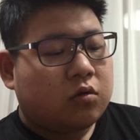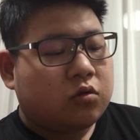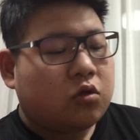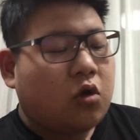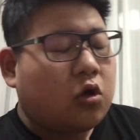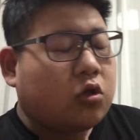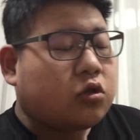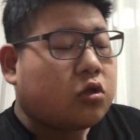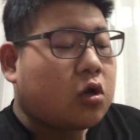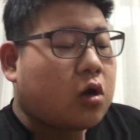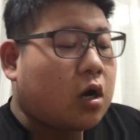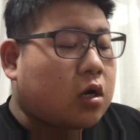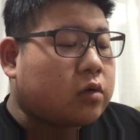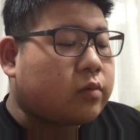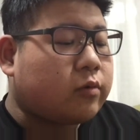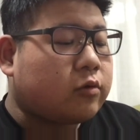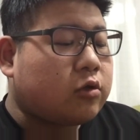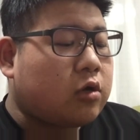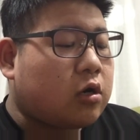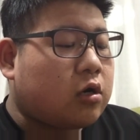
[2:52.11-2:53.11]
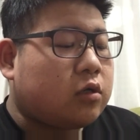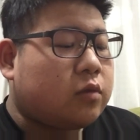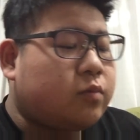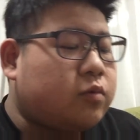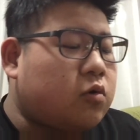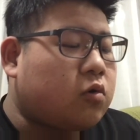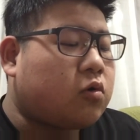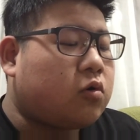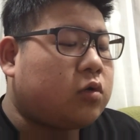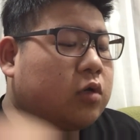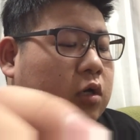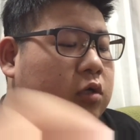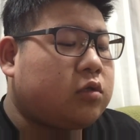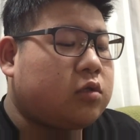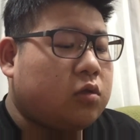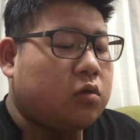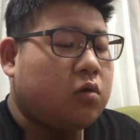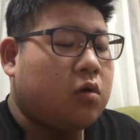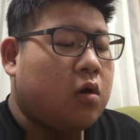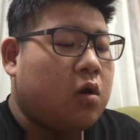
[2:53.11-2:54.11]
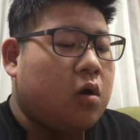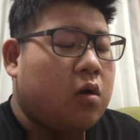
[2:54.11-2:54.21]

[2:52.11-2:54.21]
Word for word: なんでカルボナーラにブロッコリー入ってる